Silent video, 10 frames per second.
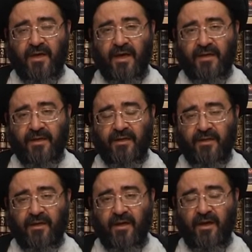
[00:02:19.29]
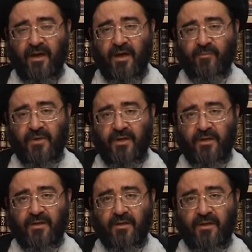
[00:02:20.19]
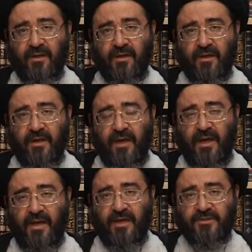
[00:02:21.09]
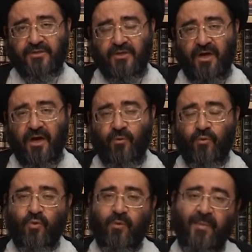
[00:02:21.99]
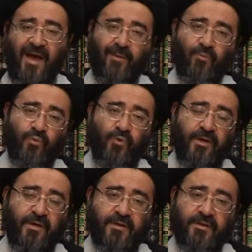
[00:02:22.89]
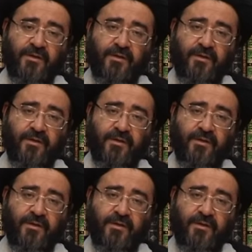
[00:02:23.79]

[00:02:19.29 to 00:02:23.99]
أن الله حامل الأشياء أو هو محمول